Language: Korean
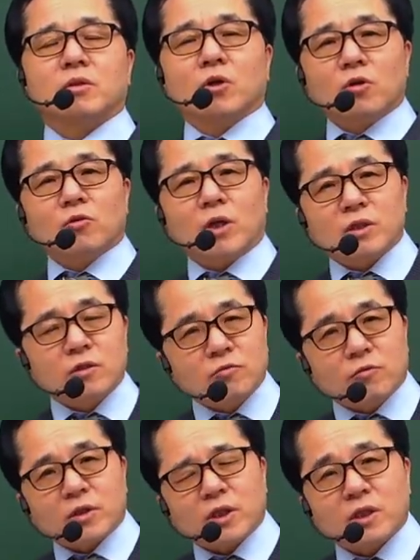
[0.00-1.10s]
열과 일은
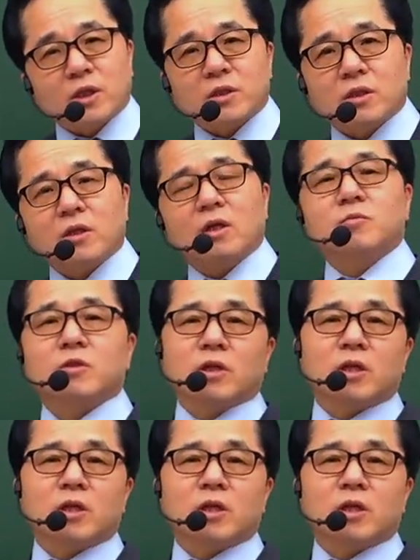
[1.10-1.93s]
왔다리 갔다리 하면서